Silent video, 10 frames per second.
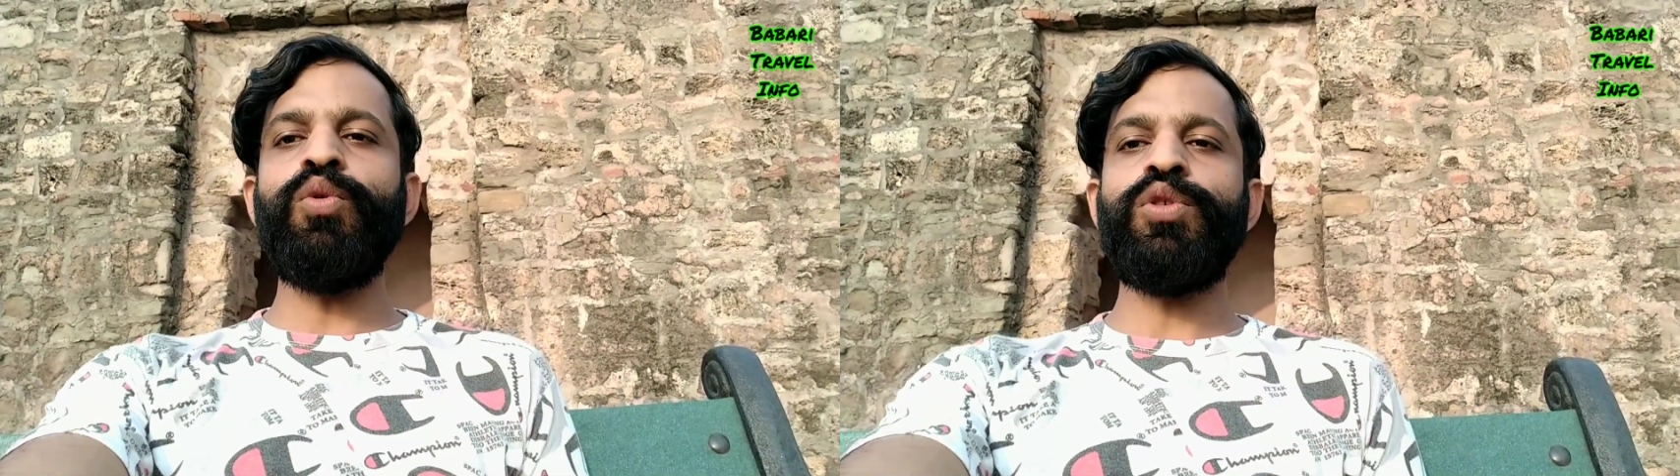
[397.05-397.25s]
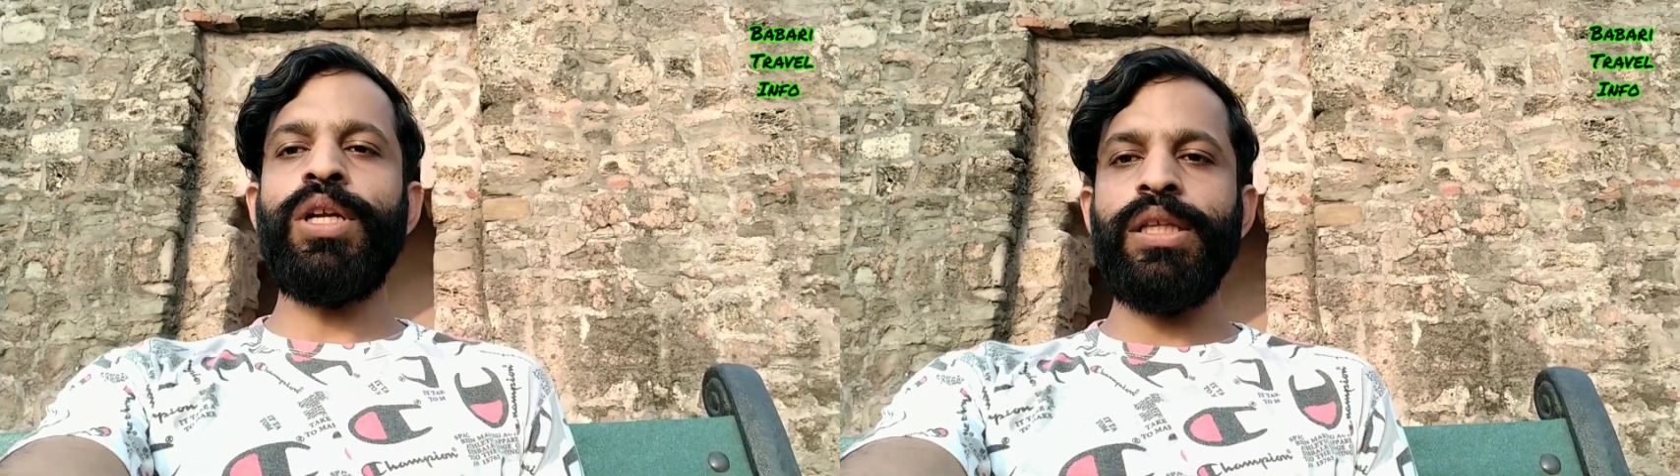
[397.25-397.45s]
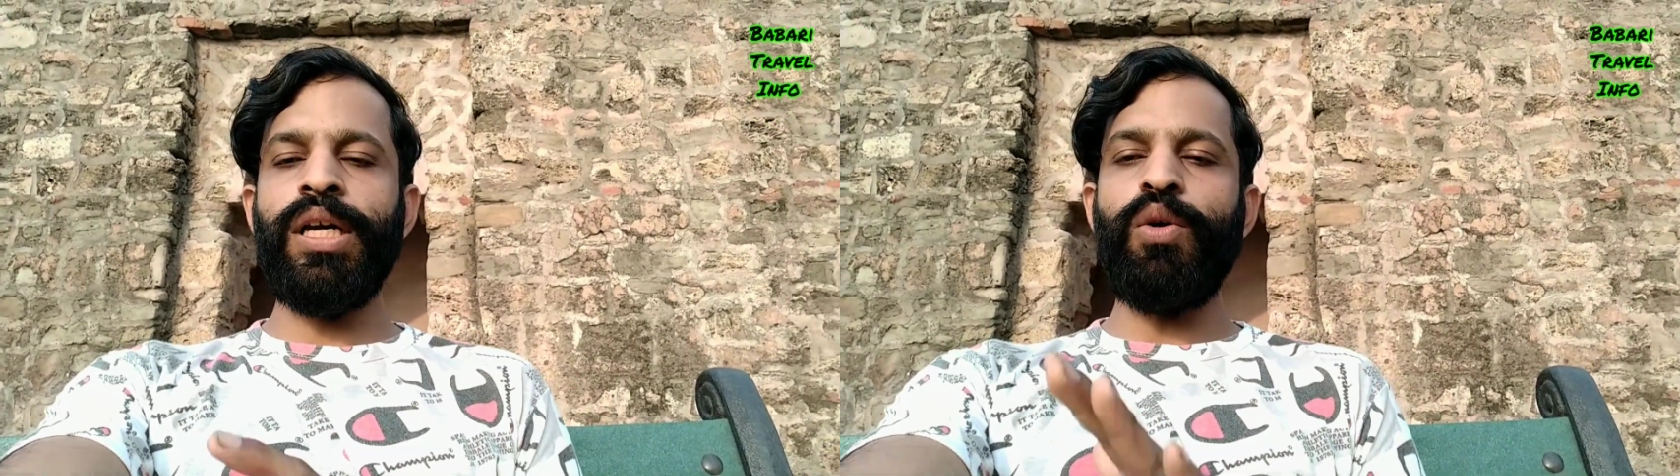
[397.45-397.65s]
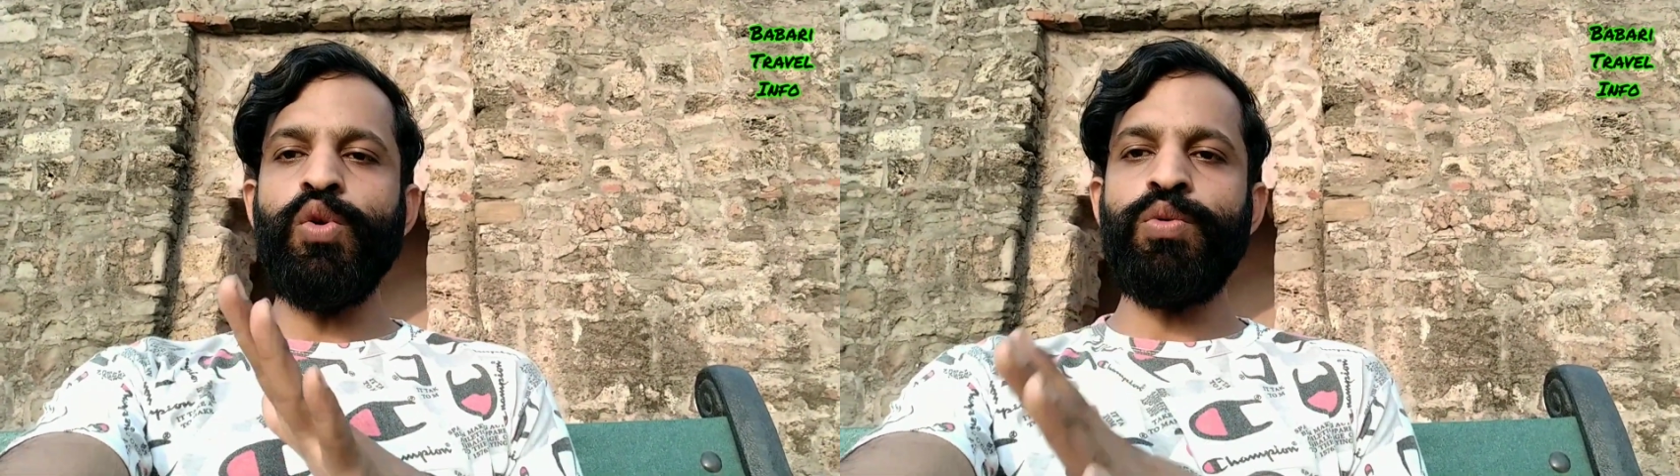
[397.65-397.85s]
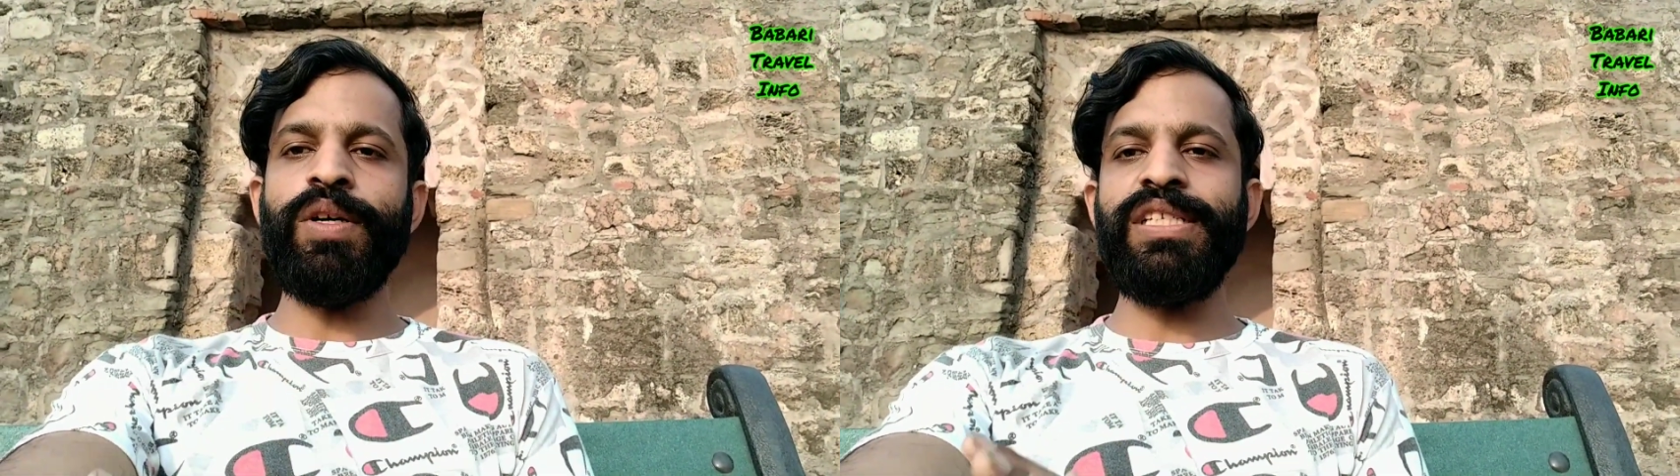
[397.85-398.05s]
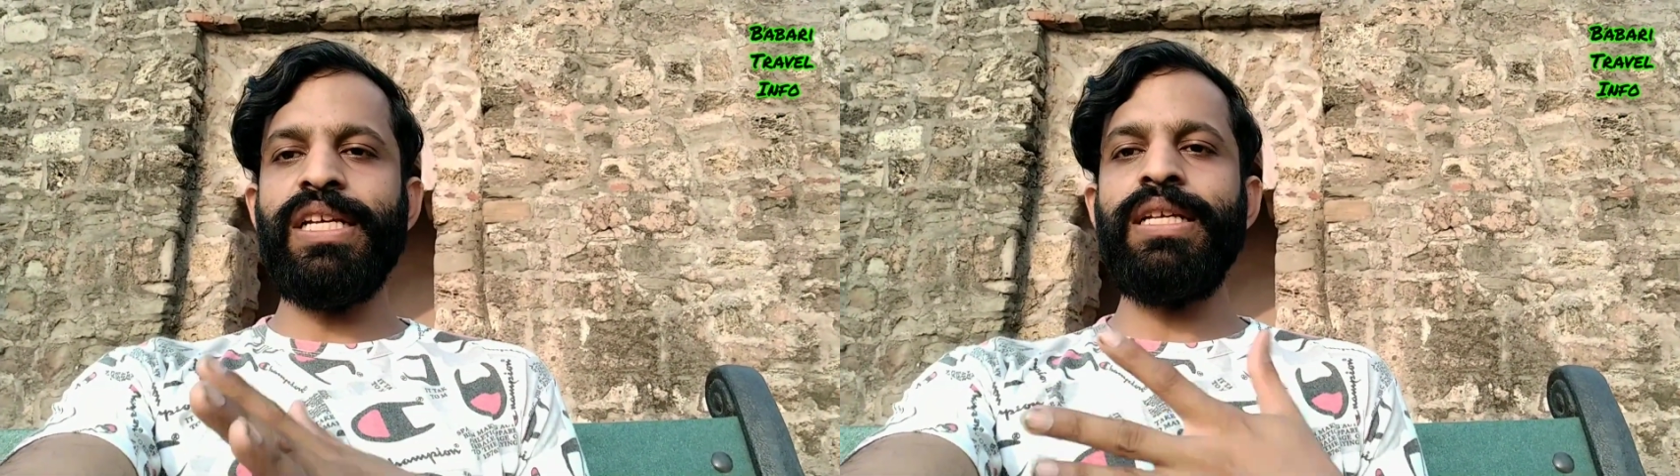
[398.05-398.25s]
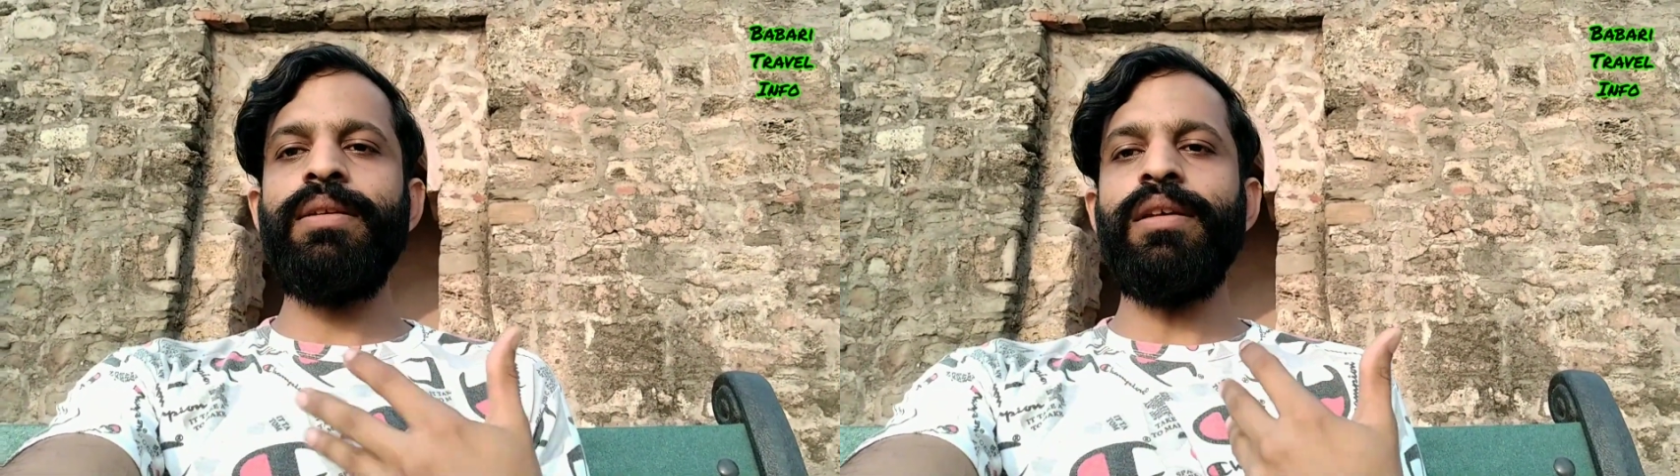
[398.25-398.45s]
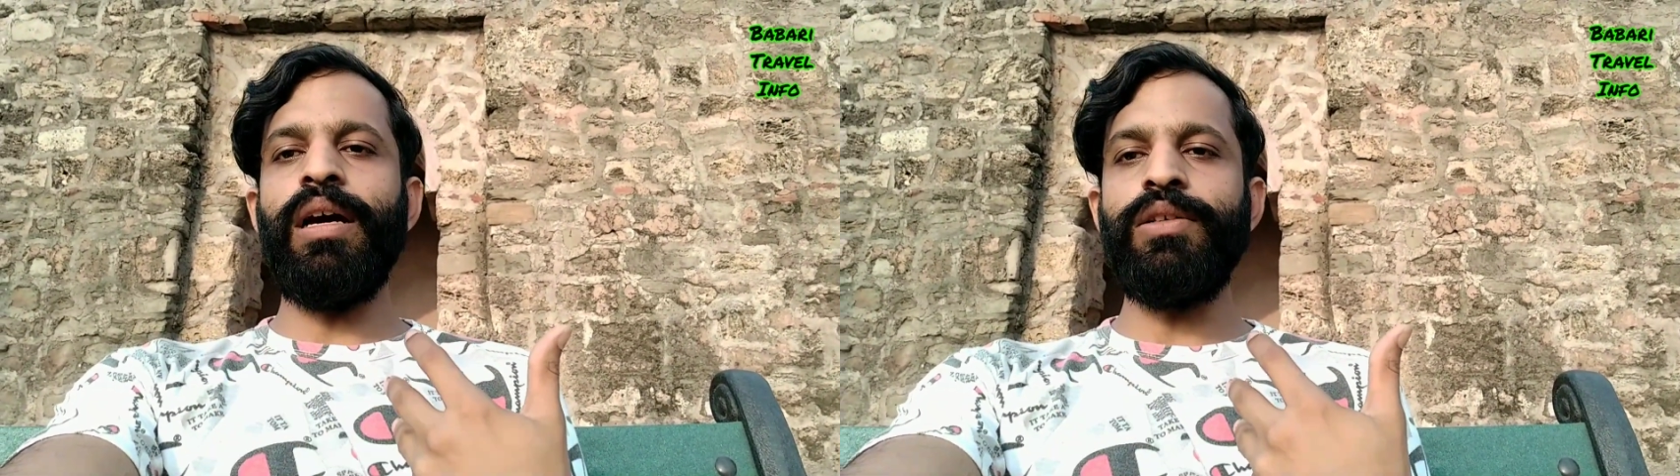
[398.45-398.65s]
उतरा था उस वक्त
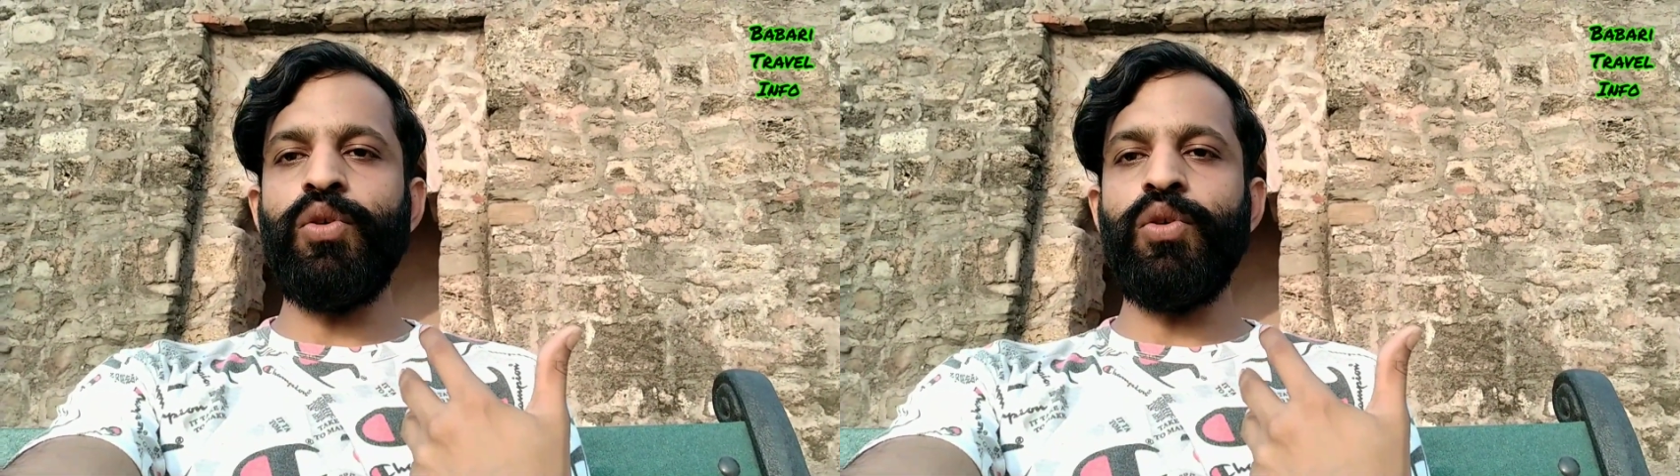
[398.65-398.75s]
यही